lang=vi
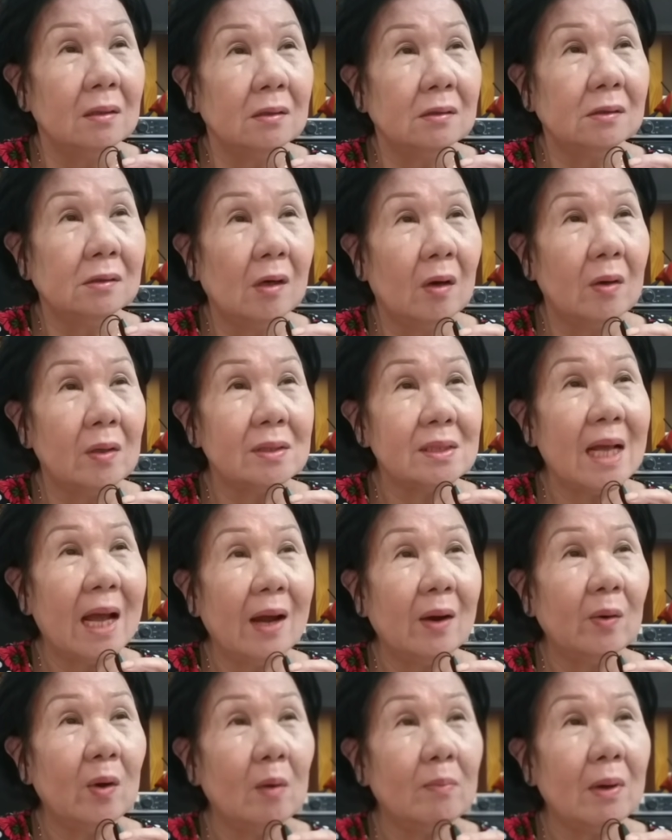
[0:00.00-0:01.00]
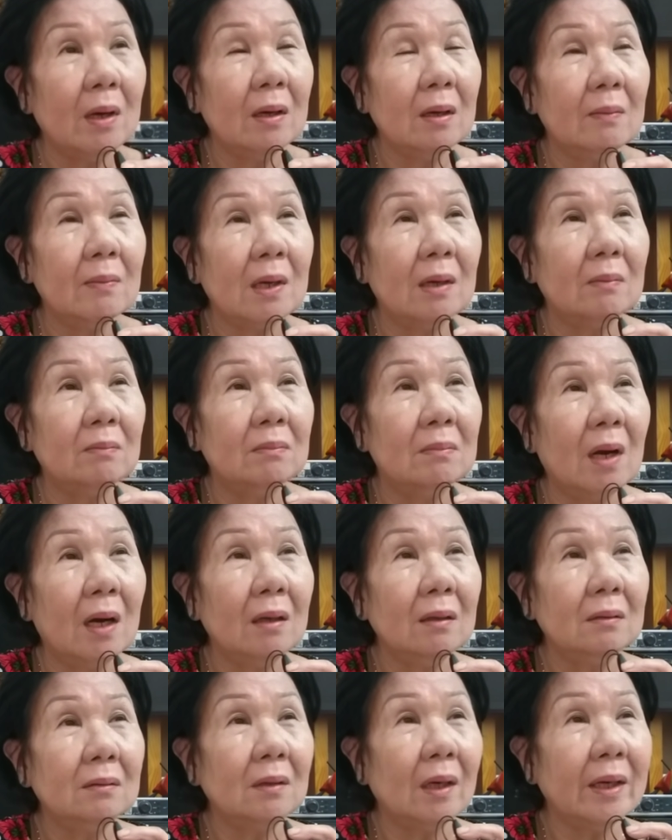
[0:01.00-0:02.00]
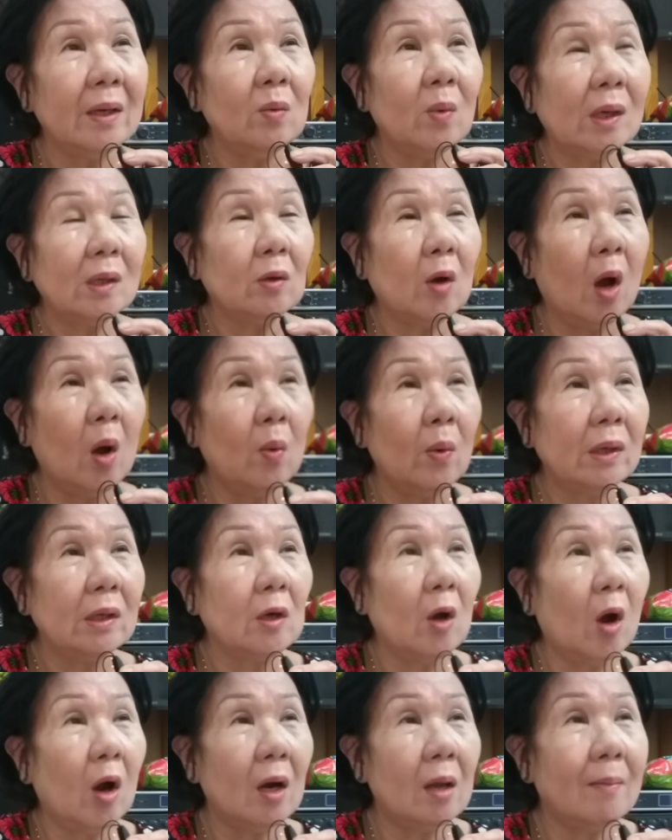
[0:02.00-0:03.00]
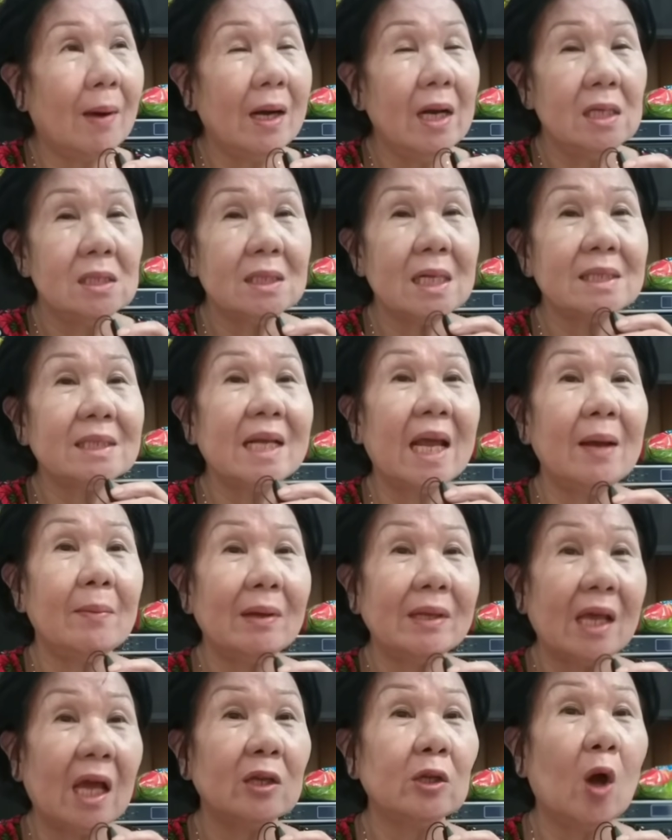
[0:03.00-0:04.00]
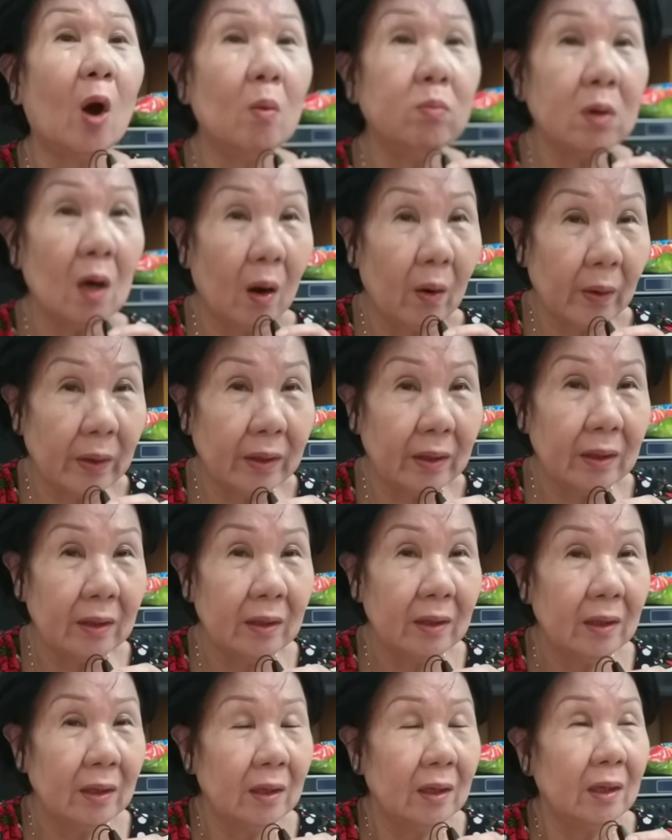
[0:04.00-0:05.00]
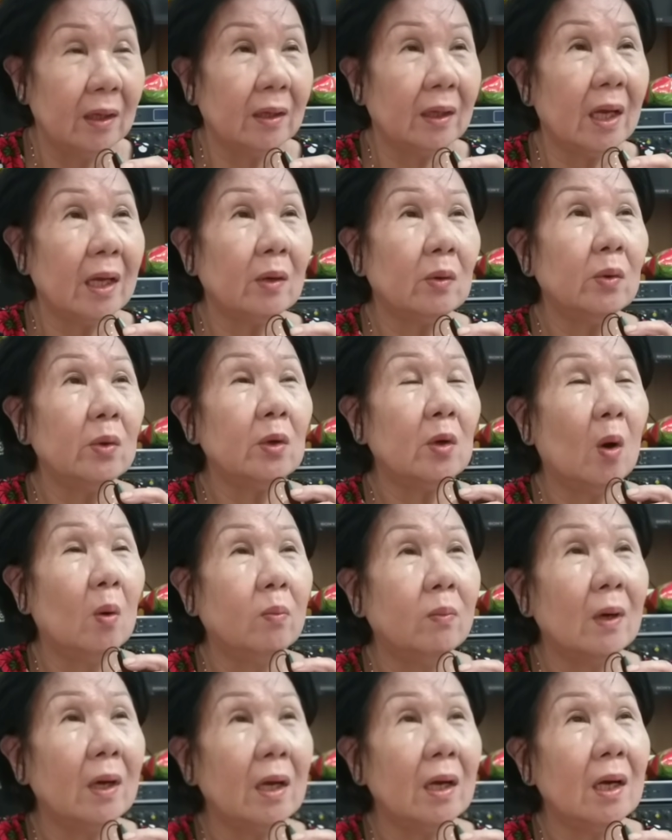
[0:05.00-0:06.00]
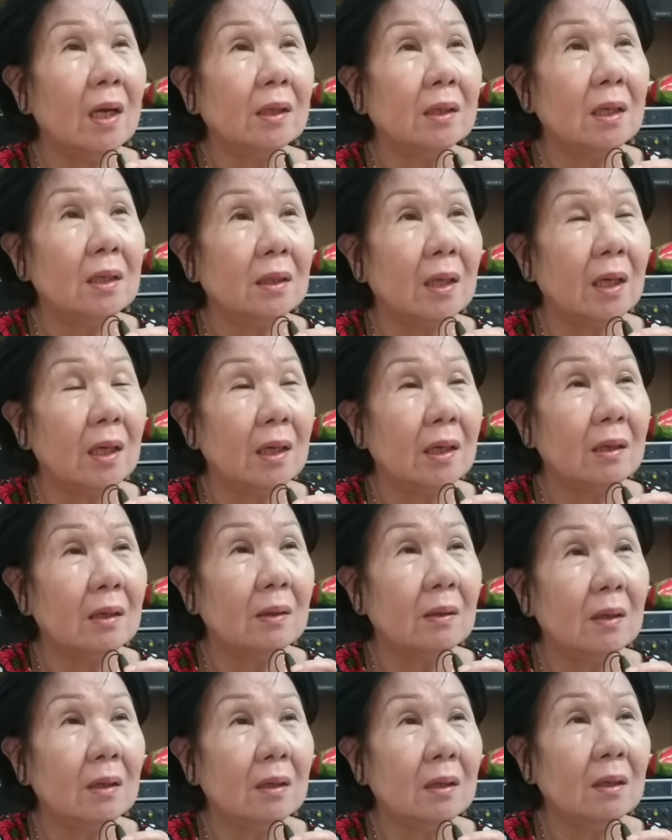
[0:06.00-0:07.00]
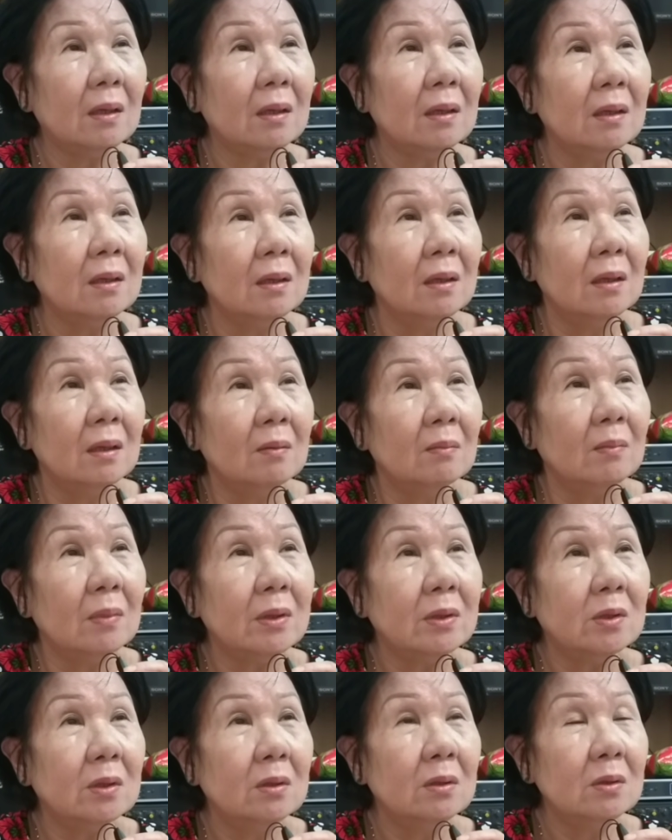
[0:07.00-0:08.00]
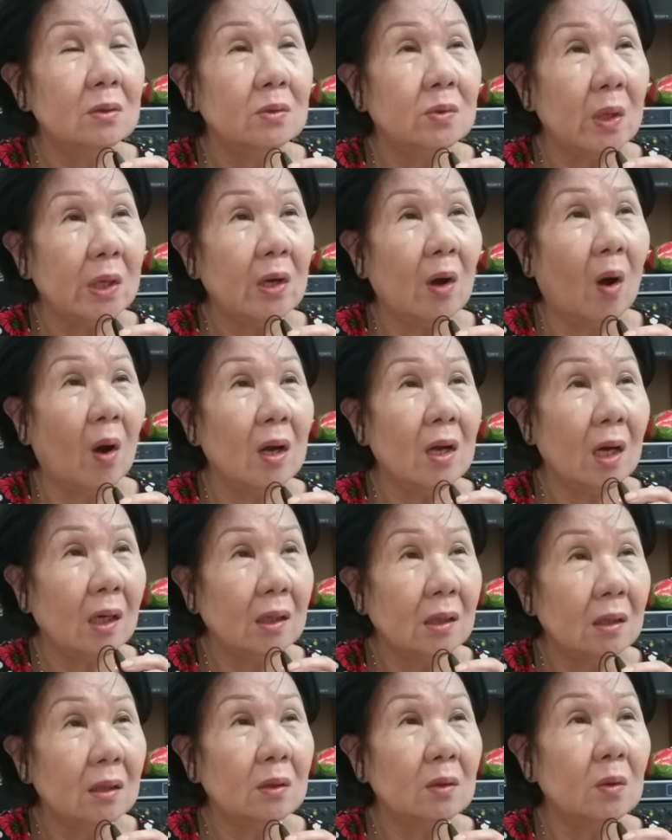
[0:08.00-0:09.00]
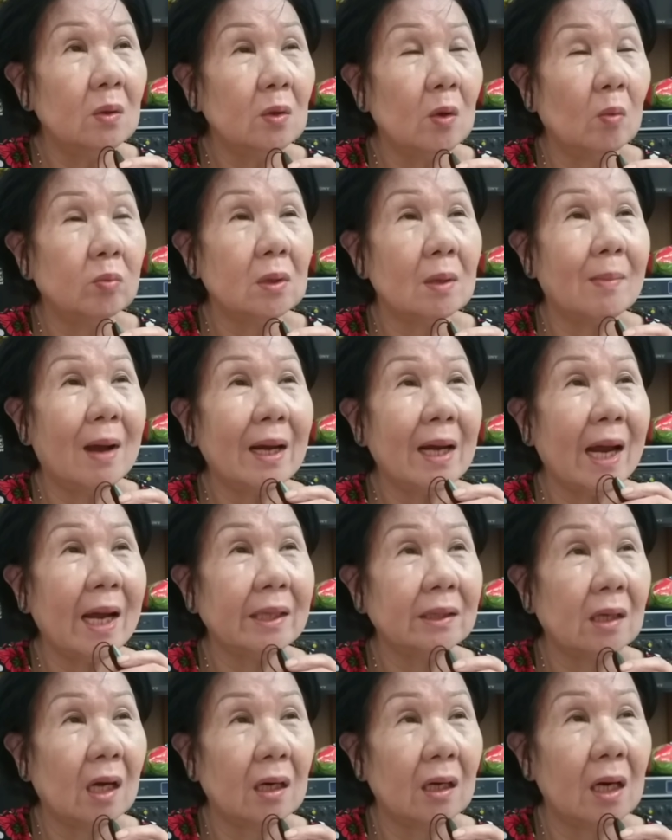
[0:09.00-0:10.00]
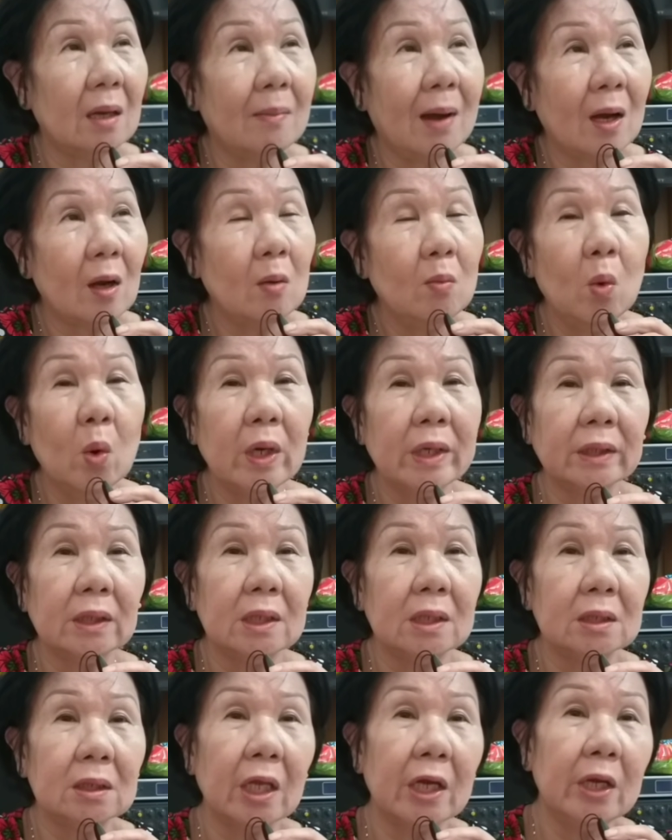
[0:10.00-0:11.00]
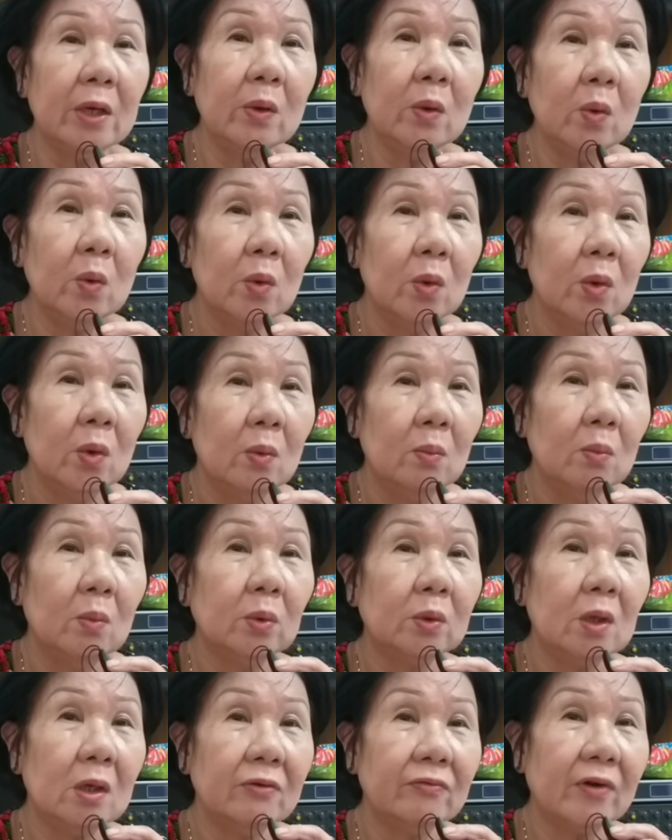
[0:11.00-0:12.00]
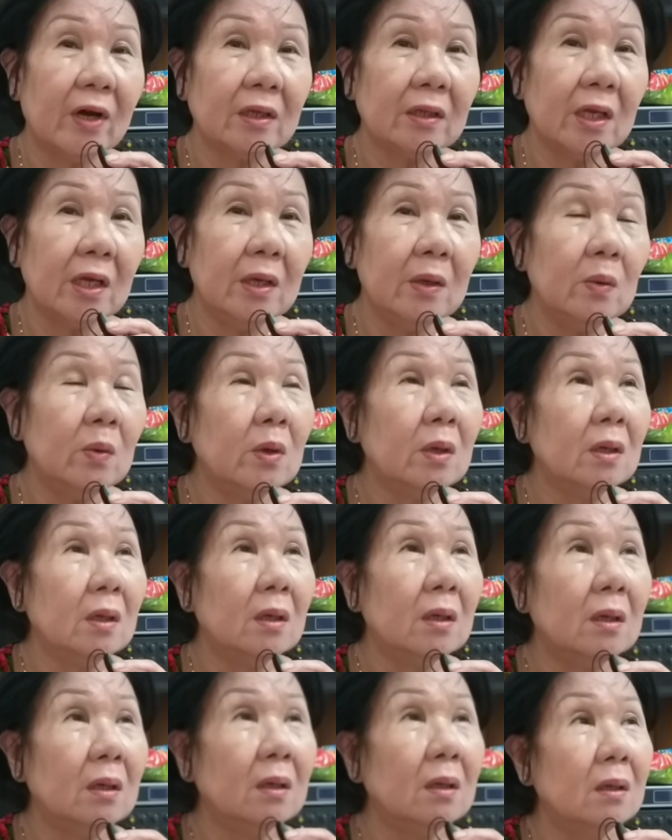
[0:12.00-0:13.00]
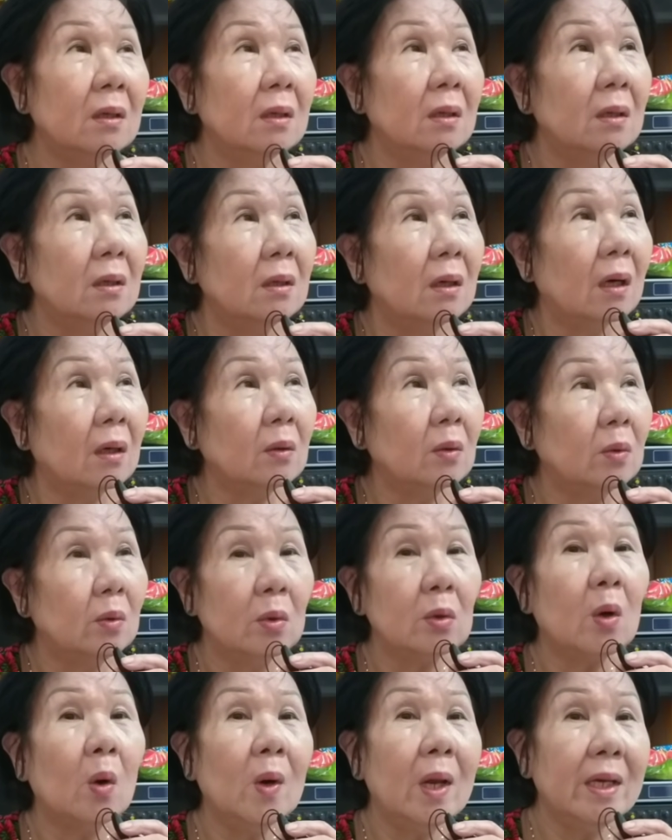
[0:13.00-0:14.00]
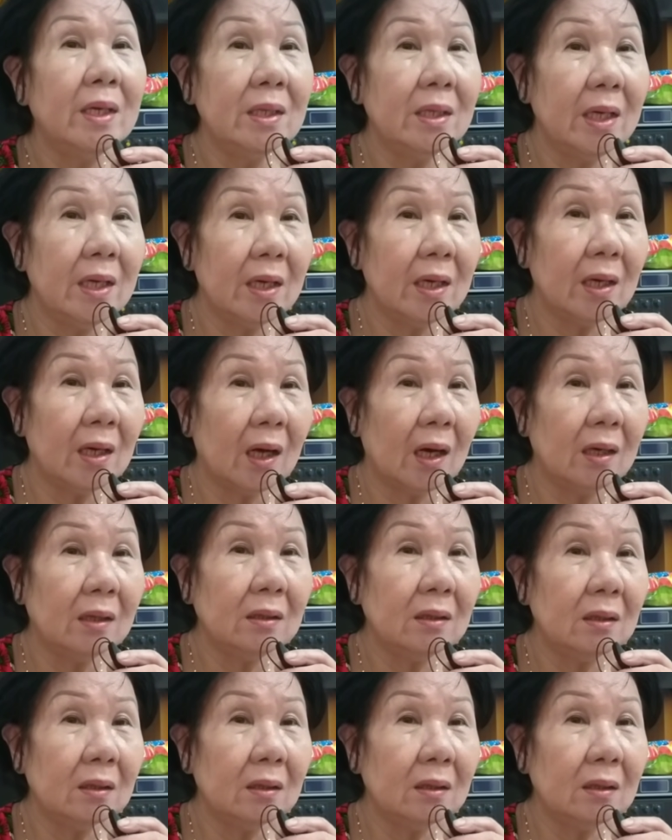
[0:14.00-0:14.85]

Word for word: Rồi sau đó bả ấy quanh co là bả định xách xe bả chạy trốn rồi. Cái cuối cùng cái Lê Thanh Thiện mới truy hỏi lần nữa, cuối cùng thì bả khai thật là bả có mua cái tượng thiếu, mua tượng Phật thiếu của cô Linh gì ở